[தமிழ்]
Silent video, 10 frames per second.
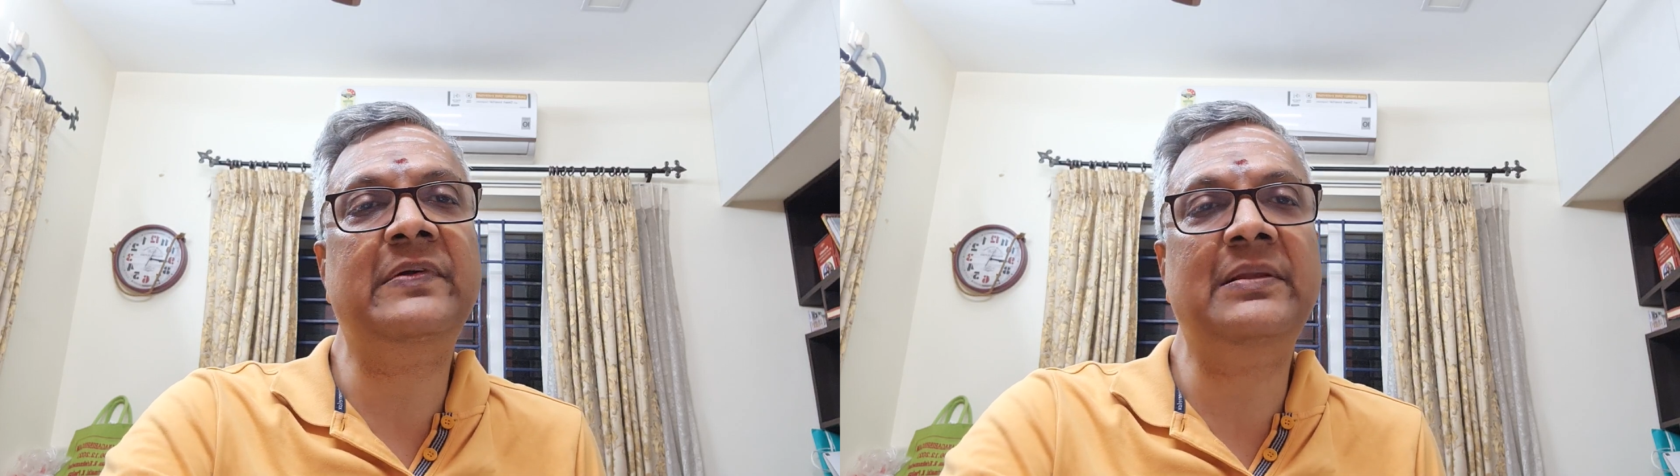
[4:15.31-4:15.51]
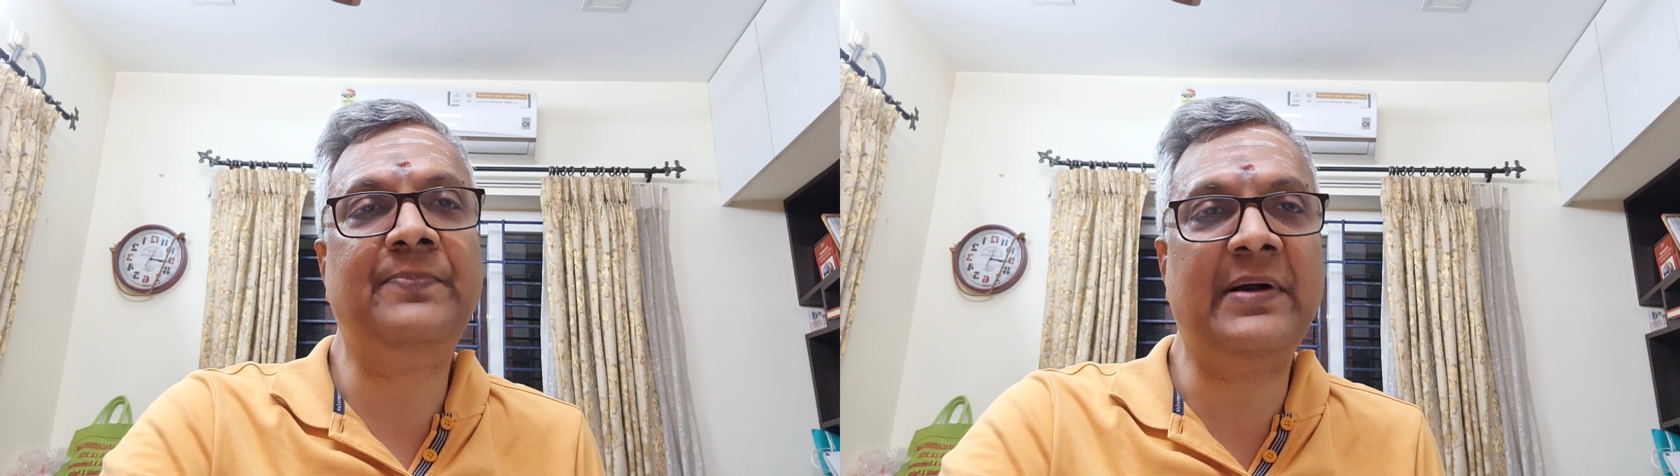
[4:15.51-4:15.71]

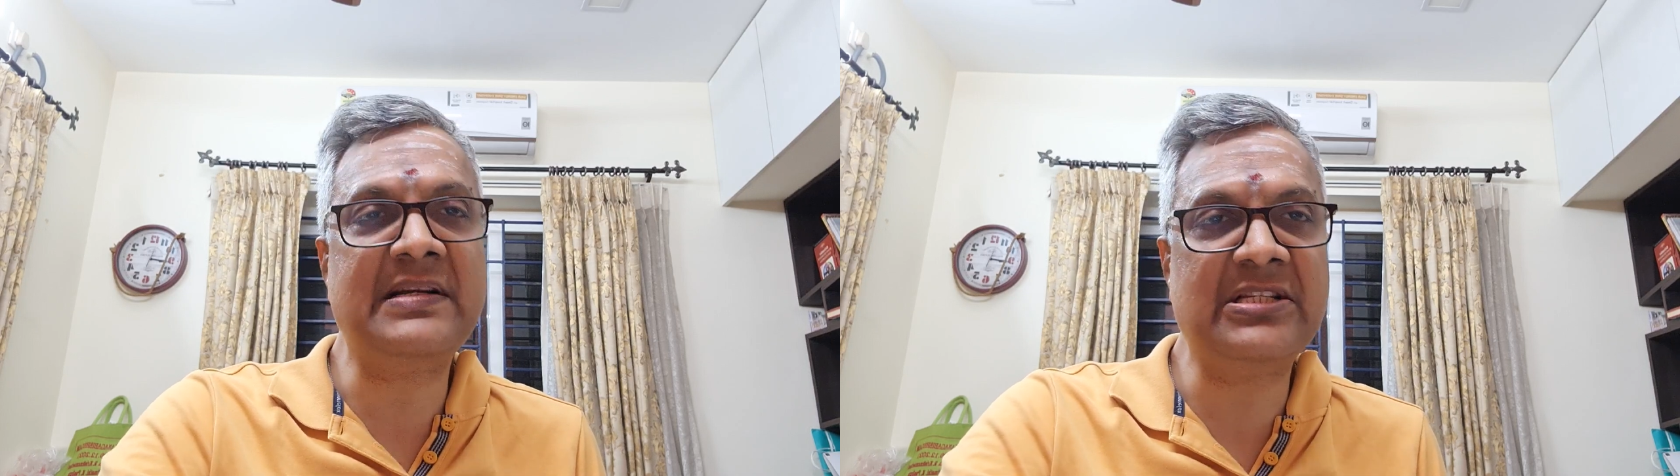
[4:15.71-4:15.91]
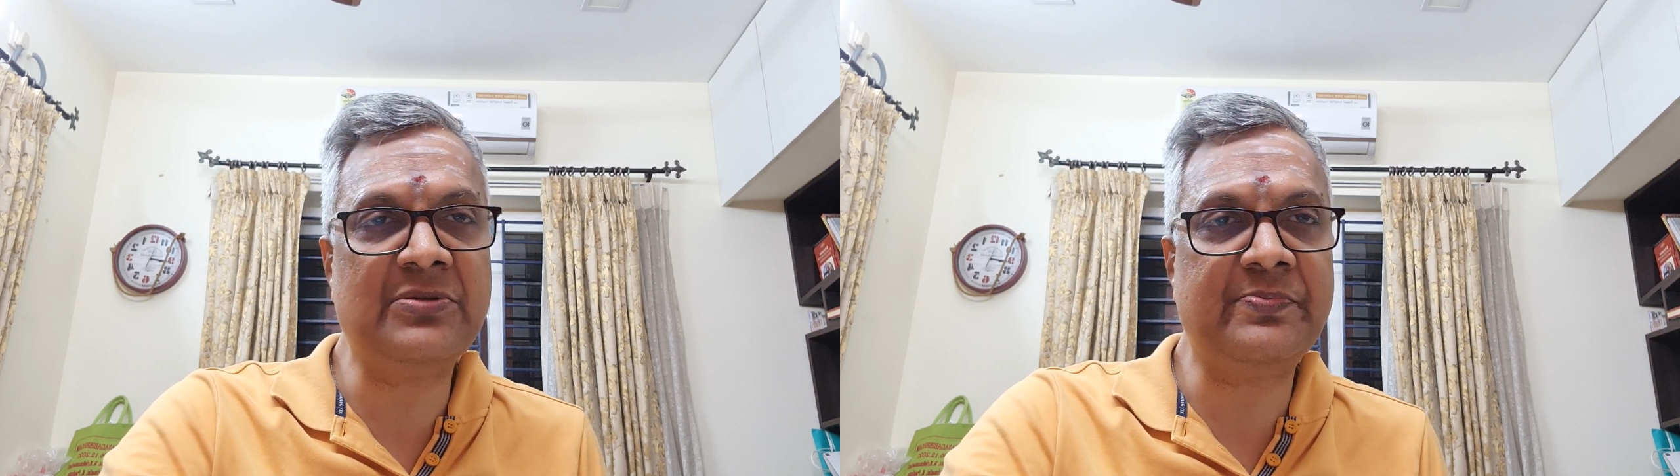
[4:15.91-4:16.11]
வந்து
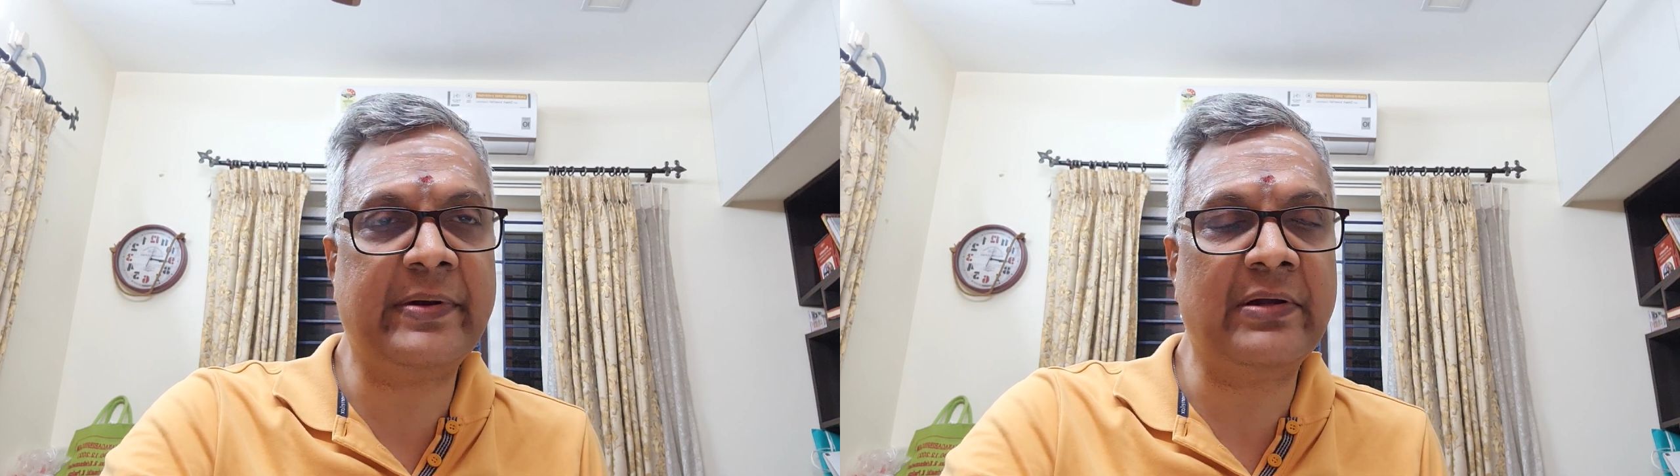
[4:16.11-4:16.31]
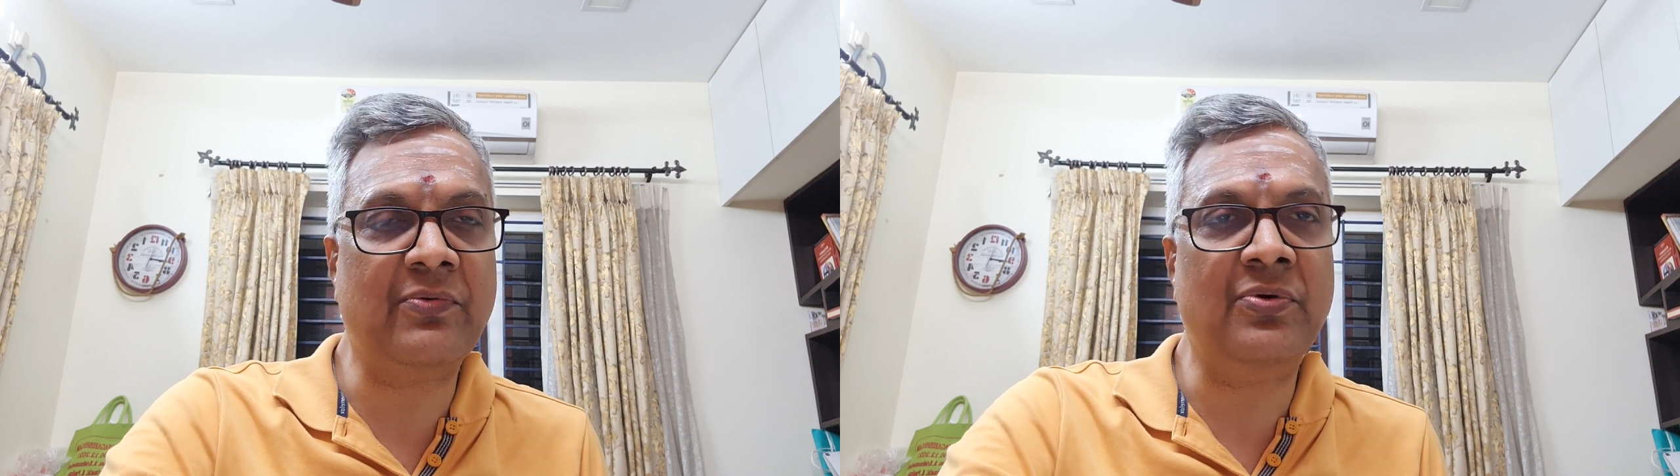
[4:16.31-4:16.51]
பார்ட்டிசிபேட்
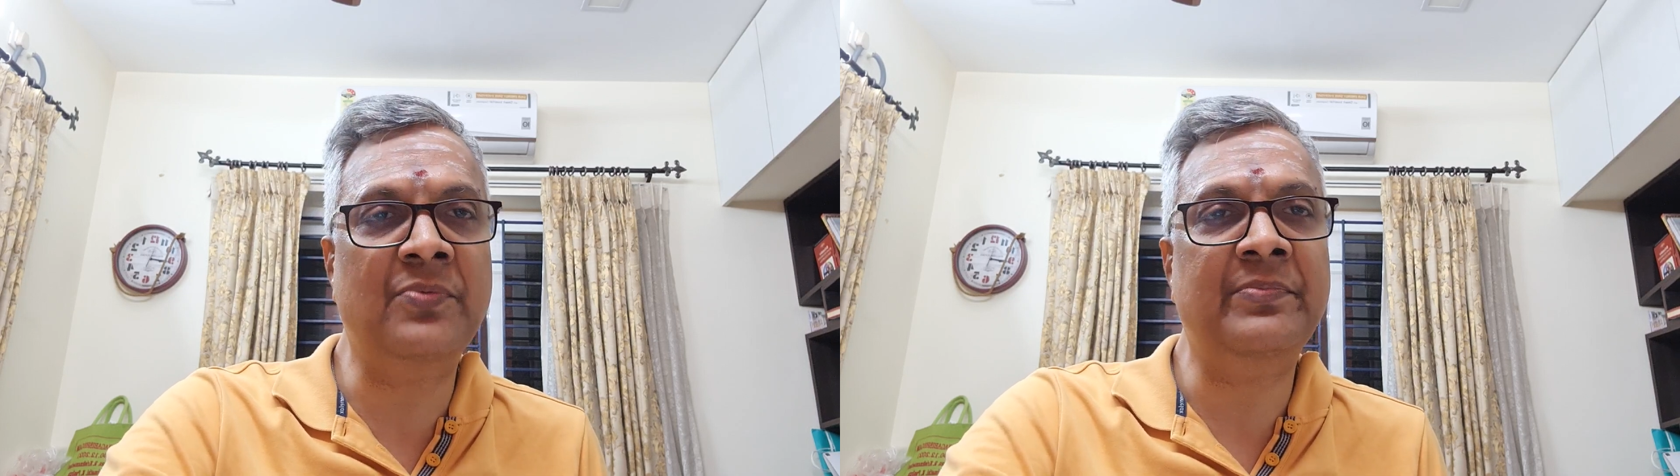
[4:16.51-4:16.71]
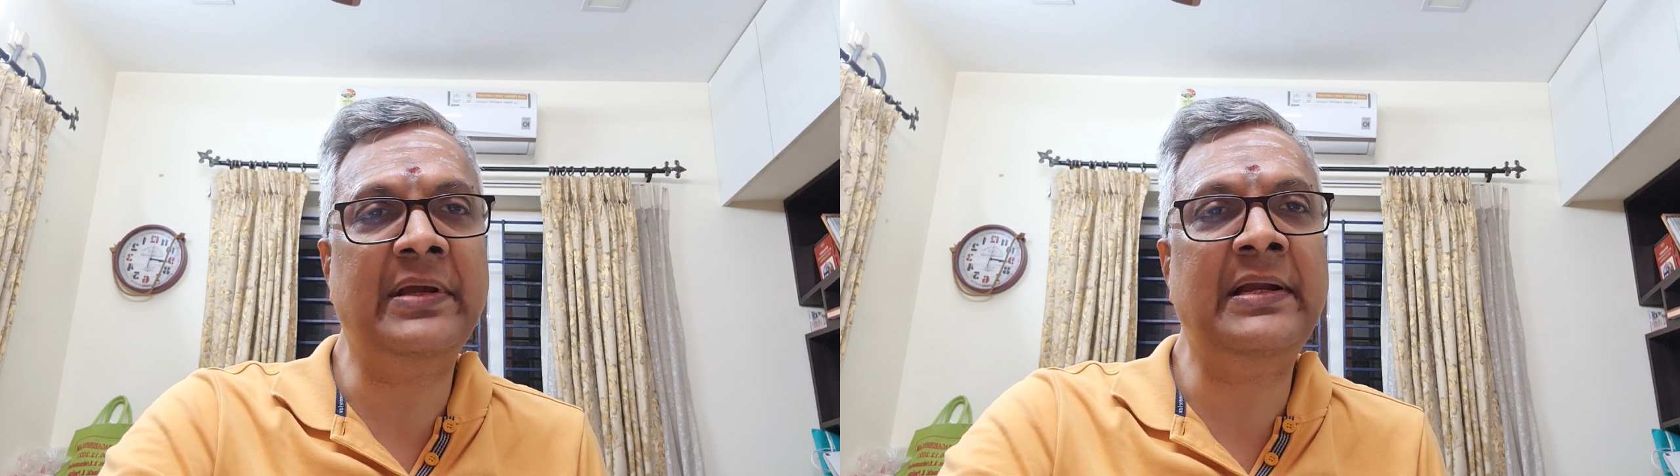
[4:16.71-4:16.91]

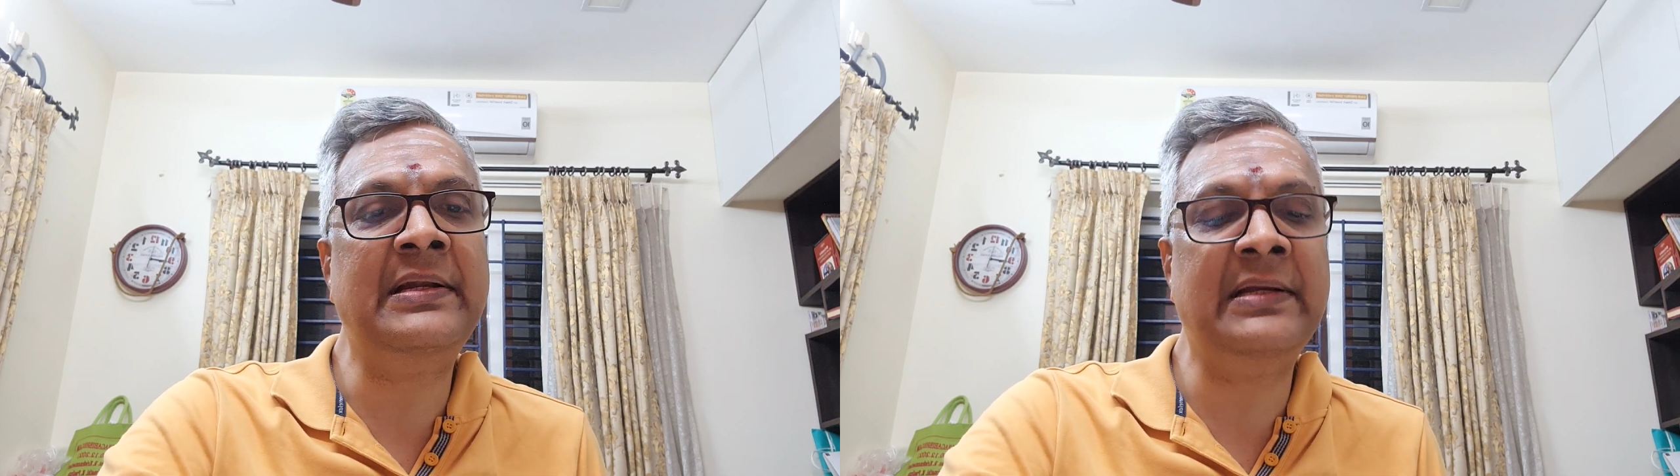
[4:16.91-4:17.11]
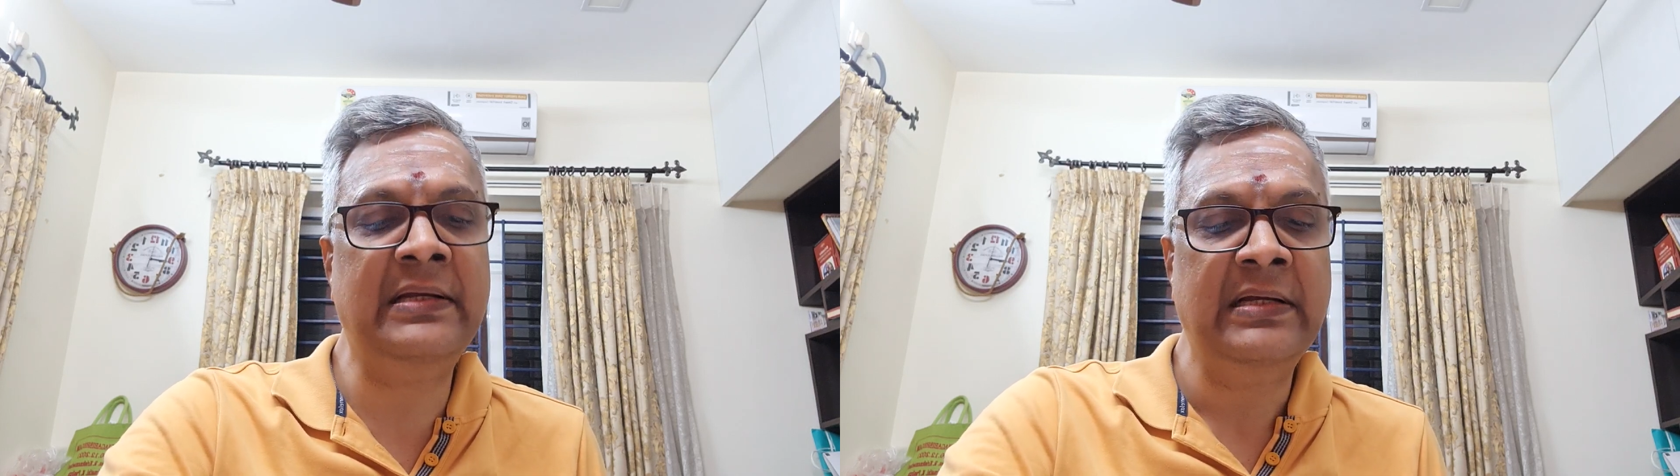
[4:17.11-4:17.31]
பண்ணக்கூடும்
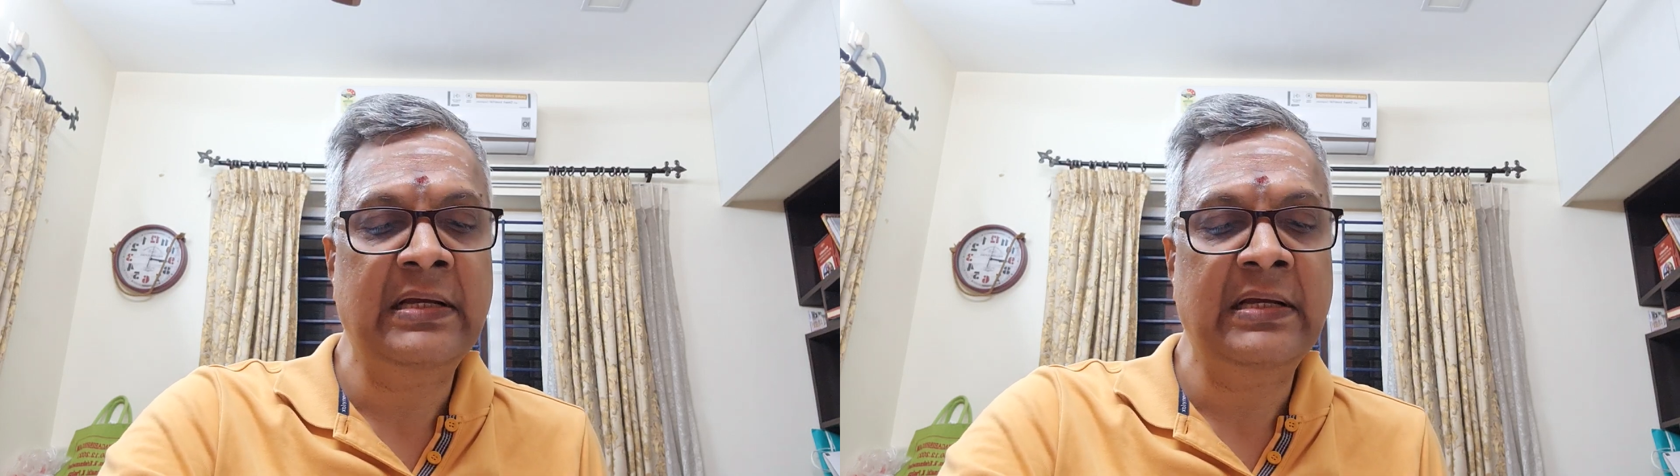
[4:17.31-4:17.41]
என்று